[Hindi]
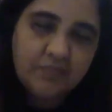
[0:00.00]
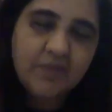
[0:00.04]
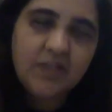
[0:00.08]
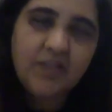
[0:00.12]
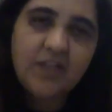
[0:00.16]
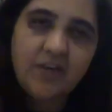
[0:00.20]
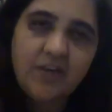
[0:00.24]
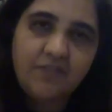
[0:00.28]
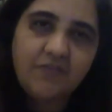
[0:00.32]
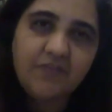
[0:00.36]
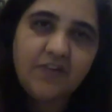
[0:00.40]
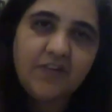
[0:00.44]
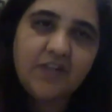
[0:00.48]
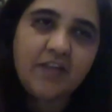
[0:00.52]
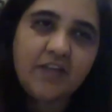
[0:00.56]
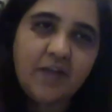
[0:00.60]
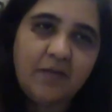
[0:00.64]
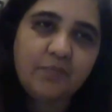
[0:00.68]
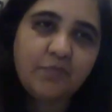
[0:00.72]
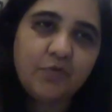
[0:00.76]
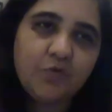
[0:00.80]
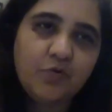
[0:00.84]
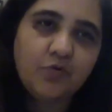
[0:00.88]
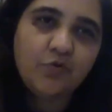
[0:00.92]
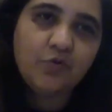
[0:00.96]
ठीक है वी
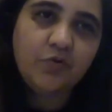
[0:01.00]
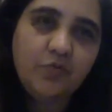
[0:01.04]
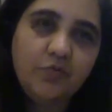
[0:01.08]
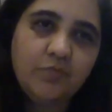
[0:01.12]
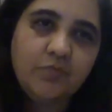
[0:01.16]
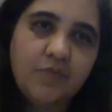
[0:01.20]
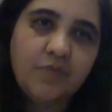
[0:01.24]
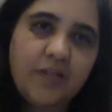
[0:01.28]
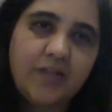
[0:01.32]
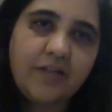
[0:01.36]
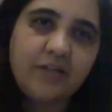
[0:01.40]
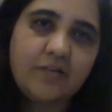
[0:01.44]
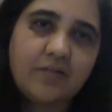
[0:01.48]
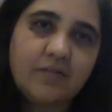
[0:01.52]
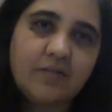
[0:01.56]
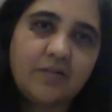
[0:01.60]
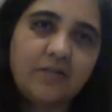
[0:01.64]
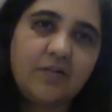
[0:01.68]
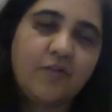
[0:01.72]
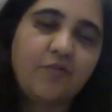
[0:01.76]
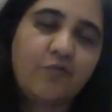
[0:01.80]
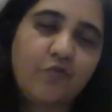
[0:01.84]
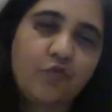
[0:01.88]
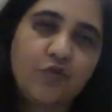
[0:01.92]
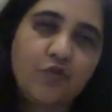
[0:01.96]
केम टू नो लाइक
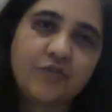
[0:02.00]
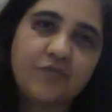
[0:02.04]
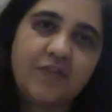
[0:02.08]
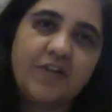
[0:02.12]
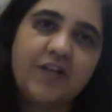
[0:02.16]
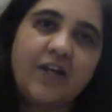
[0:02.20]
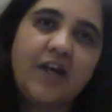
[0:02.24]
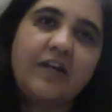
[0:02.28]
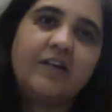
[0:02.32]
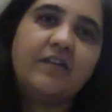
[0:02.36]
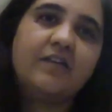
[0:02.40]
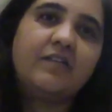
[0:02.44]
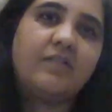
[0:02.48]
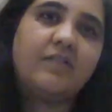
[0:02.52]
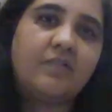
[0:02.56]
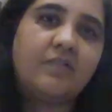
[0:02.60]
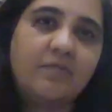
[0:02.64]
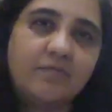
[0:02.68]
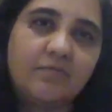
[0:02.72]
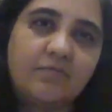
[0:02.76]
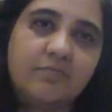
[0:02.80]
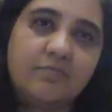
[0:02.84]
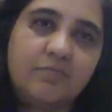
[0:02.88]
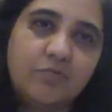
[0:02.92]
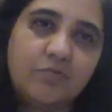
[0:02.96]
ऑफ कोर्स वी कांट
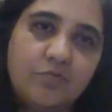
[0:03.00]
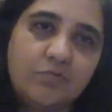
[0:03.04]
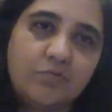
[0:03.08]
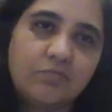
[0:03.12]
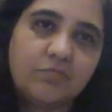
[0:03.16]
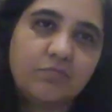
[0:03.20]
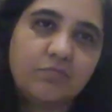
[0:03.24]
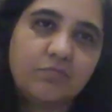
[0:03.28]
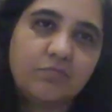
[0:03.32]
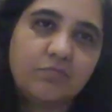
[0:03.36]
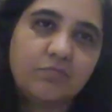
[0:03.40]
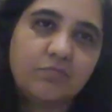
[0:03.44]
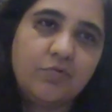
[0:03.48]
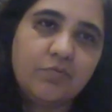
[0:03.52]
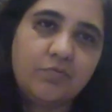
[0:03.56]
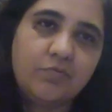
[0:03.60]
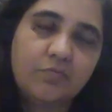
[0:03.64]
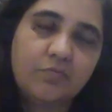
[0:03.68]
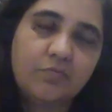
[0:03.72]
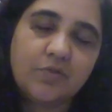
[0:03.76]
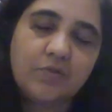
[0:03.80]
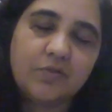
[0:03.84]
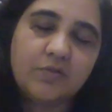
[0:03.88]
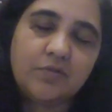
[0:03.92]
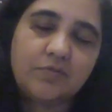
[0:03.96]
यू नो
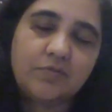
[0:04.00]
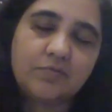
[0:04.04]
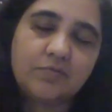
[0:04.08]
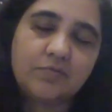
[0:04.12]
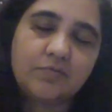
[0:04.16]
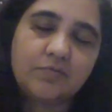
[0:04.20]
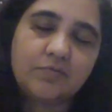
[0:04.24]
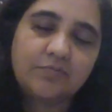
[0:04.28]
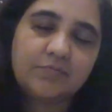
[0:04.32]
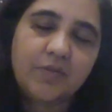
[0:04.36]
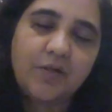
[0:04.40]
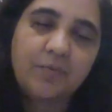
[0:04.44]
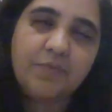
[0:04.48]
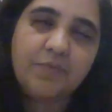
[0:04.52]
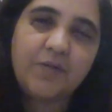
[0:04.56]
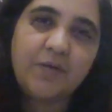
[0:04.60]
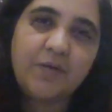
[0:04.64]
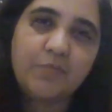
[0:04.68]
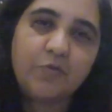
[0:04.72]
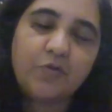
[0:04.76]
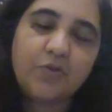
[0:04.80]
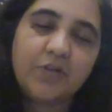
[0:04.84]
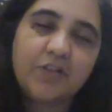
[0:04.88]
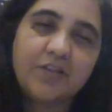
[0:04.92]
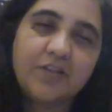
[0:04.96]
अभी
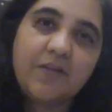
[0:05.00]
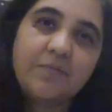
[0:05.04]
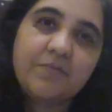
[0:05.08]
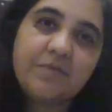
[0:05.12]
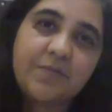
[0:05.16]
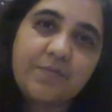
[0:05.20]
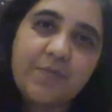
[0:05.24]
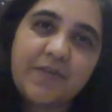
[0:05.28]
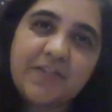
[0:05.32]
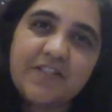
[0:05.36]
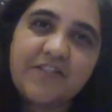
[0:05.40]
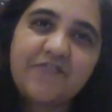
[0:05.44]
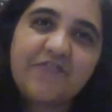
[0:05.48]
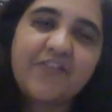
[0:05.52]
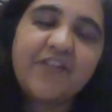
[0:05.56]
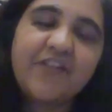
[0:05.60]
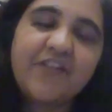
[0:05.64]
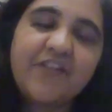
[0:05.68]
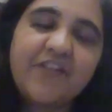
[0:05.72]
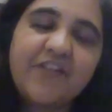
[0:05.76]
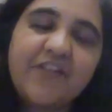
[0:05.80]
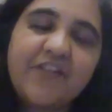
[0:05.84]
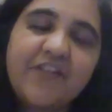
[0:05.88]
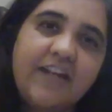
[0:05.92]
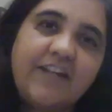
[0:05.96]
हम लोग एकदम स्पेसिफिक
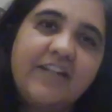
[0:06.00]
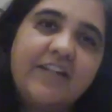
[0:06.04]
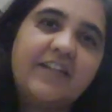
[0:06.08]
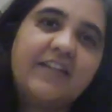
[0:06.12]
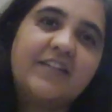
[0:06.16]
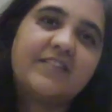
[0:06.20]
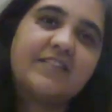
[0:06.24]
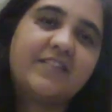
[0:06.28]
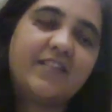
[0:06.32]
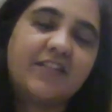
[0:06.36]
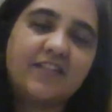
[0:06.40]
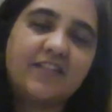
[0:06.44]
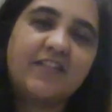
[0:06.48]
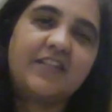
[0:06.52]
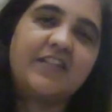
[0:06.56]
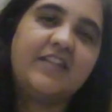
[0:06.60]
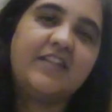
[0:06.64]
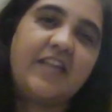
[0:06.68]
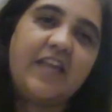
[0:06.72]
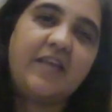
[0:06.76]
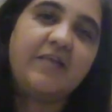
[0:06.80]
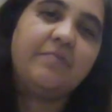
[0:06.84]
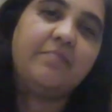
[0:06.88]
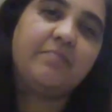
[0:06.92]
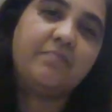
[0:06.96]
डिसाइड नहीं कर सकते कि
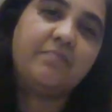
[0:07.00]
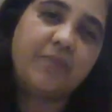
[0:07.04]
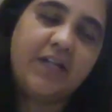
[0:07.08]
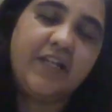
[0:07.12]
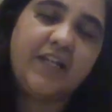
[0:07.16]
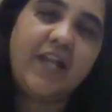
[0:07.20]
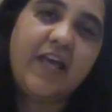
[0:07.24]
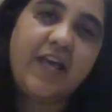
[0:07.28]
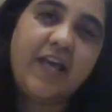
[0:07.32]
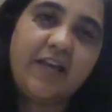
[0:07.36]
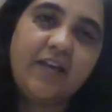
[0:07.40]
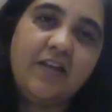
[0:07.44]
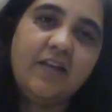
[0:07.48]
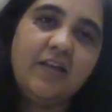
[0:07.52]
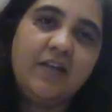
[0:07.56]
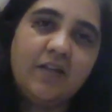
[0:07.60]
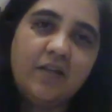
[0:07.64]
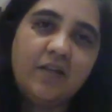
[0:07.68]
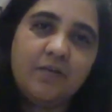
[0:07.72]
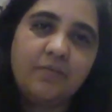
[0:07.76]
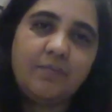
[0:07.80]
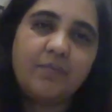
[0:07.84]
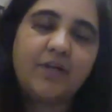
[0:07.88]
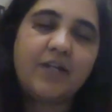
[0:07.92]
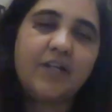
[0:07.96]
यही बनना है
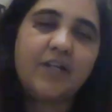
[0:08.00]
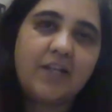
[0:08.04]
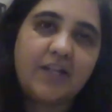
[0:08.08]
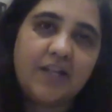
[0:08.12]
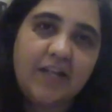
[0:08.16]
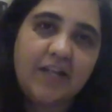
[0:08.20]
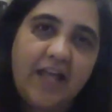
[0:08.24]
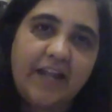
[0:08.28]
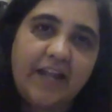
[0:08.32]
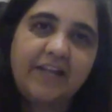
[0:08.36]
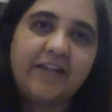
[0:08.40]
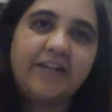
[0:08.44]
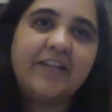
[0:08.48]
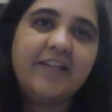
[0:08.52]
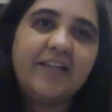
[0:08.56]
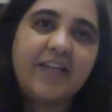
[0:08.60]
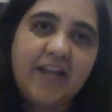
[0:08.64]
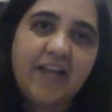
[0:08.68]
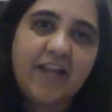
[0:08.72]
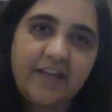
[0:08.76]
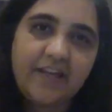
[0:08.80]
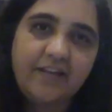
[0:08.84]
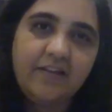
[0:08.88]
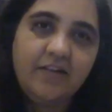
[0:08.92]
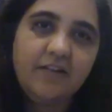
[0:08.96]
बट एक क्लैरिटी
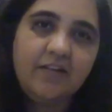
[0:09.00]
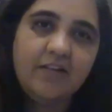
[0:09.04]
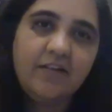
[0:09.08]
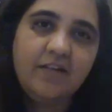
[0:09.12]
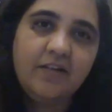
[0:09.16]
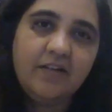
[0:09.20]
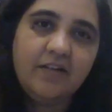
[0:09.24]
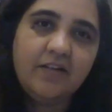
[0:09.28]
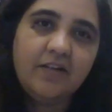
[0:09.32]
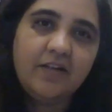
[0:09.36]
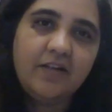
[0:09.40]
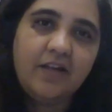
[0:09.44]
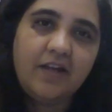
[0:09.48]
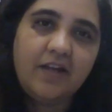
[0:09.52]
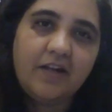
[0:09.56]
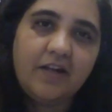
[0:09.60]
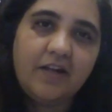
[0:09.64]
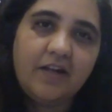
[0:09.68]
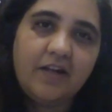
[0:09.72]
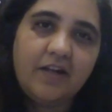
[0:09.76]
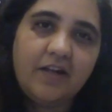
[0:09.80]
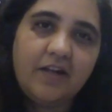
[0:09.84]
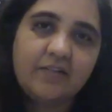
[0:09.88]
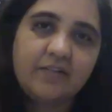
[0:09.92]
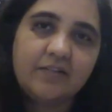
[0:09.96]
आया
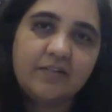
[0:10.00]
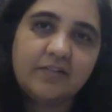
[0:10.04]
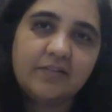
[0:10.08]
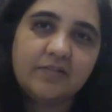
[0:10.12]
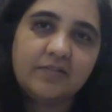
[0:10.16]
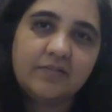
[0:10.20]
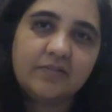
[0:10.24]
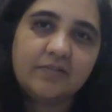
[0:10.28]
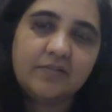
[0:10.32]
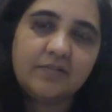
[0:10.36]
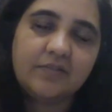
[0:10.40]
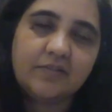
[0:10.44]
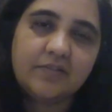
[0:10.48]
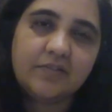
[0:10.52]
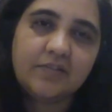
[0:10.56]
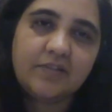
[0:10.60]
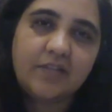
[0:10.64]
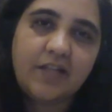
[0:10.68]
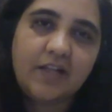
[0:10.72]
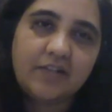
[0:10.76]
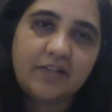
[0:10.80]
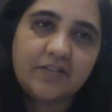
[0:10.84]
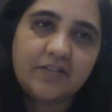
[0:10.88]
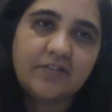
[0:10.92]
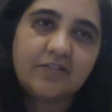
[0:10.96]
एंड
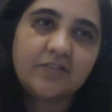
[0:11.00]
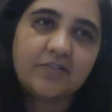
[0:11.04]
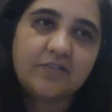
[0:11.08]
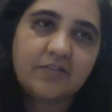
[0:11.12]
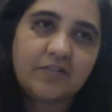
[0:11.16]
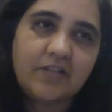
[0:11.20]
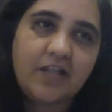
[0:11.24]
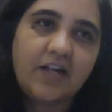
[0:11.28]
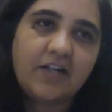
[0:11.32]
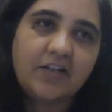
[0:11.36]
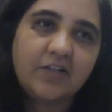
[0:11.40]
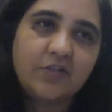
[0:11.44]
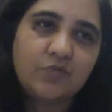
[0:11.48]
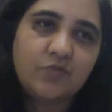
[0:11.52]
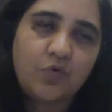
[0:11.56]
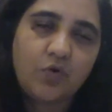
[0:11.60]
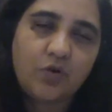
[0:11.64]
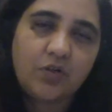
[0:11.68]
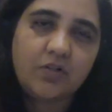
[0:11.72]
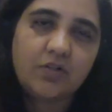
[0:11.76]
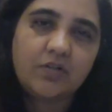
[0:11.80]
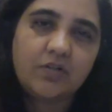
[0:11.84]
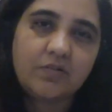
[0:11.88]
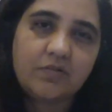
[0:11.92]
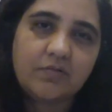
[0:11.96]
दैट इज दैट इज
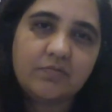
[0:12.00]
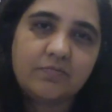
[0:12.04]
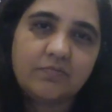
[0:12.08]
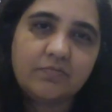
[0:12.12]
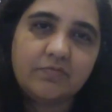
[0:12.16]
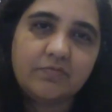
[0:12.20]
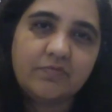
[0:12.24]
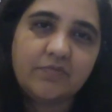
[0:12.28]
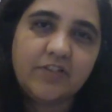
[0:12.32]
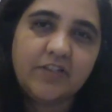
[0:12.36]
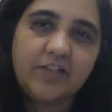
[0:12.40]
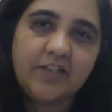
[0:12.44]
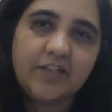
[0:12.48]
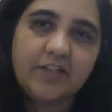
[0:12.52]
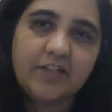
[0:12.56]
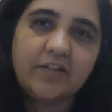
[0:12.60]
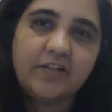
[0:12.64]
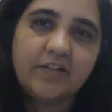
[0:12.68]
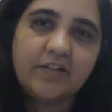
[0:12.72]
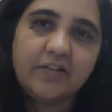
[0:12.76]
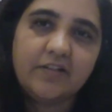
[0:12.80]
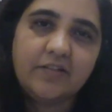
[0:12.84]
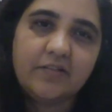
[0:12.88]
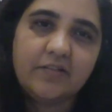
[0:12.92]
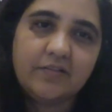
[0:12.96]
व्हाट वी
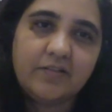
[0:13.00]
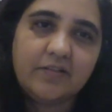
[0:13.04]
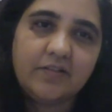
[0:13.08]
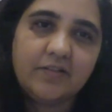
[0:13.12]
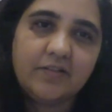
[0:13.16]
नीडेड